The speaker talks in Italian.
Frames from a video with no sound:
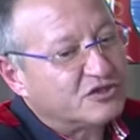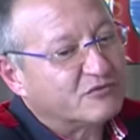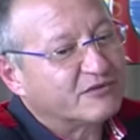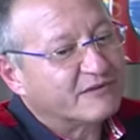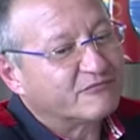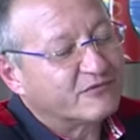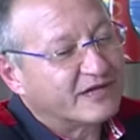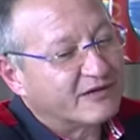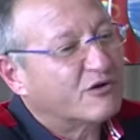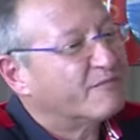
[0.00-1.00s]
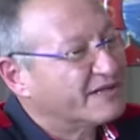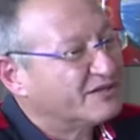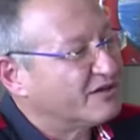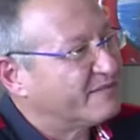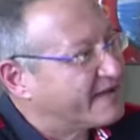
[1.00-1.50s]
cioè una, una,
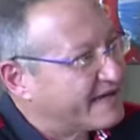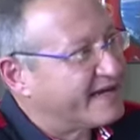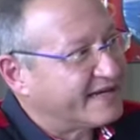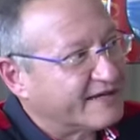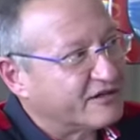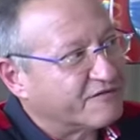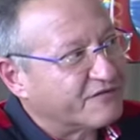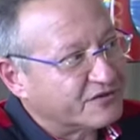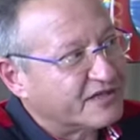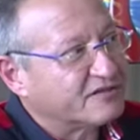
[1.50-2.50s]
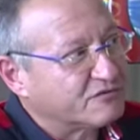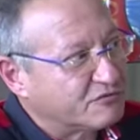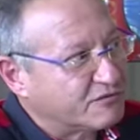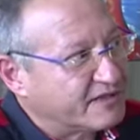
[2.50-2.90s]
compressione meccanica nei confronti delle strutture